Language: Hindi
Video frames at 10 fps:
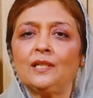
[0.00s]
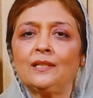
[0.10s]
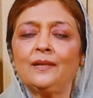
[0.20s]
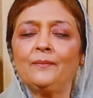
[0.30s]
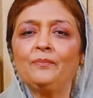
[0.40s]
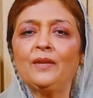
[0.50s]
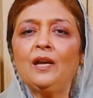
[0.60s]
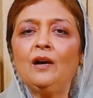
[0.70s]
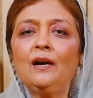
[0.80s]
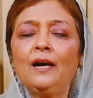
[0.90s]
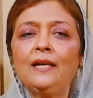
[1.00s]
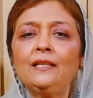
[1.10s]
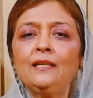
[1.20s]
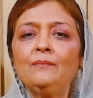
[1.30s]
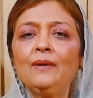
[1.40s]
जाता है आई
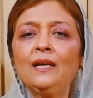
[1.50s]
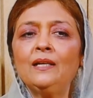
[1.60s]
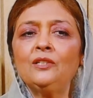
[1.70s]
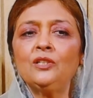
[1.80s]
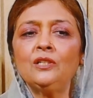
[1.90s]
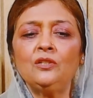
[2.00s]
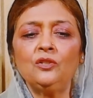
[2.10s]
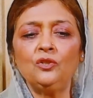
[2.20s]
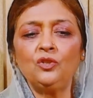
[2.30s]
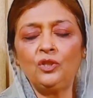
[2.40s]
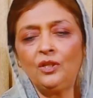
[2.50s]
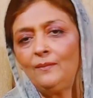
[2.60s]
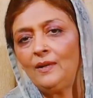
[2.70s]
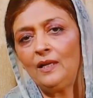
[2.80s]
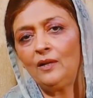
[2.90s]
थिंक मैं शायद
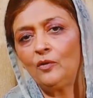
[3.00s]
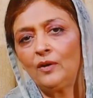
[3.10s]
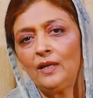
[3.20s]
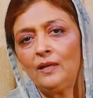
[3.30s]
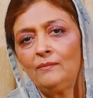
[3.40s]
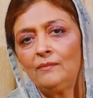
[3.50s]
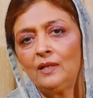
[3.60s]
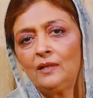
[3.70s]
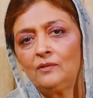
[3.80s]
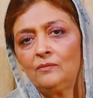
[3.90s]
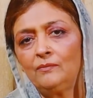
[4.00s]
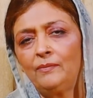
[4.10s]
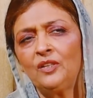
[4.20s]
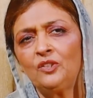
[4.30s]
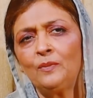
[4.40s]
छः महीने हो गए
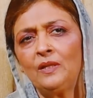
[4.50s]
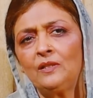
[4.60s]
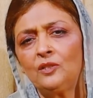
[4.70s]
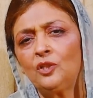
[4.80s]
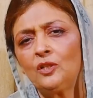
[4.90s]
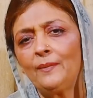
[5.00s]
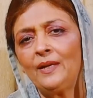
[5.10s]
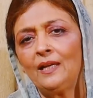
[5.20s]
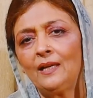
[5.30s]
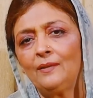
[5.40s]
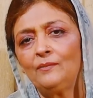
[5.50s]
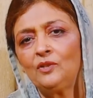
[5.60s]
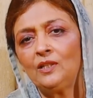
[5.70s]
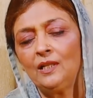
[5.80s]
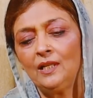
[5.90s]
पाँच महीने से छठा महीना है
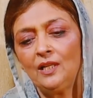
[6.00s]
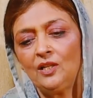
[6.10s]
मुझे